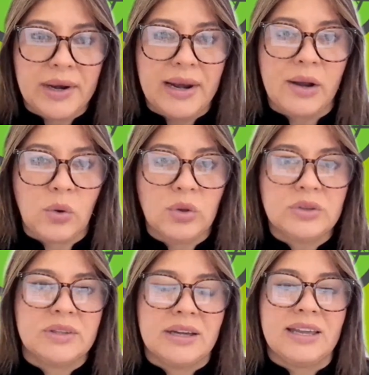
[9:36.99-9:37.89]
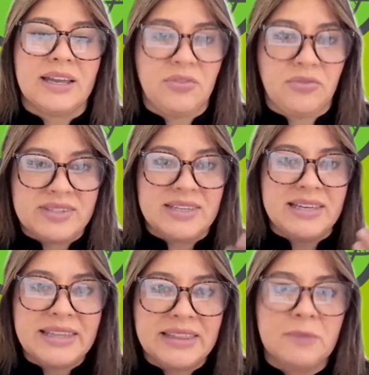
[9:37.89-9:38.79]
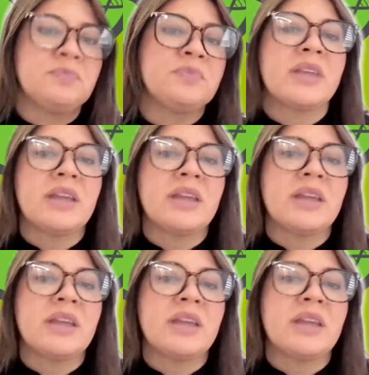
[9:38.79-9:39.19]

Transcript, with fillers: o en la costa, que les facilite